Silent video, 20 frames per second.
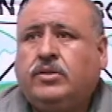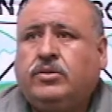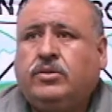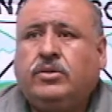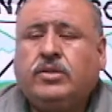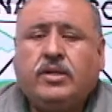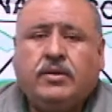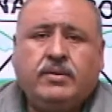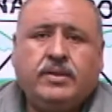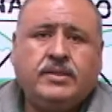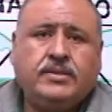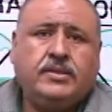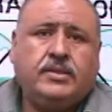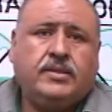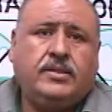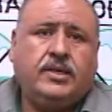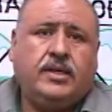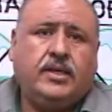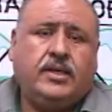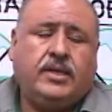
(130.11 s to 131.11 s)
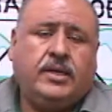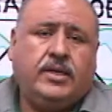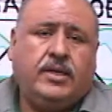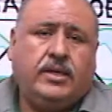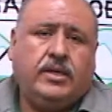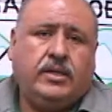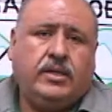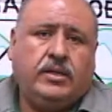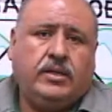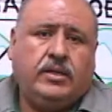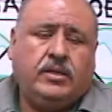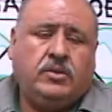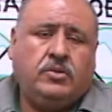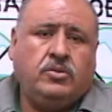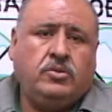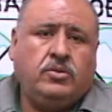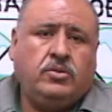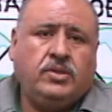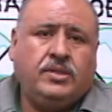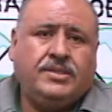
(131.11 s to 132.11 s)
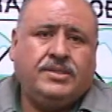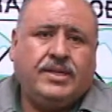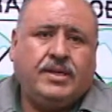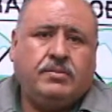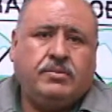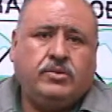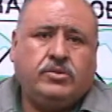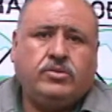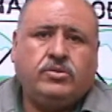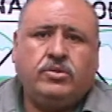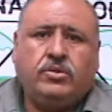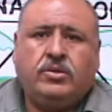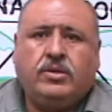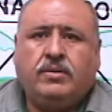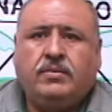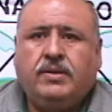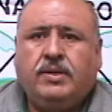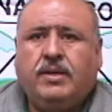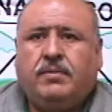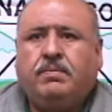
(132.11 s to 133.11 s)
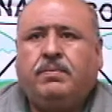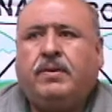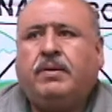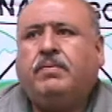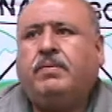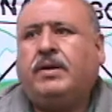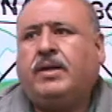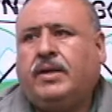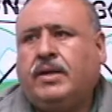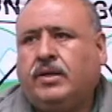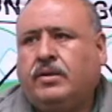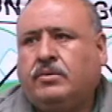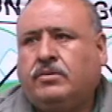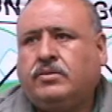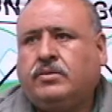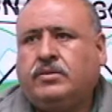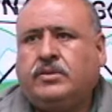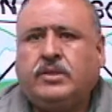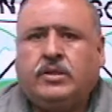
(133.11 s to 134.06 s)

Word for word: toda vez de que no estamos todavía preparados.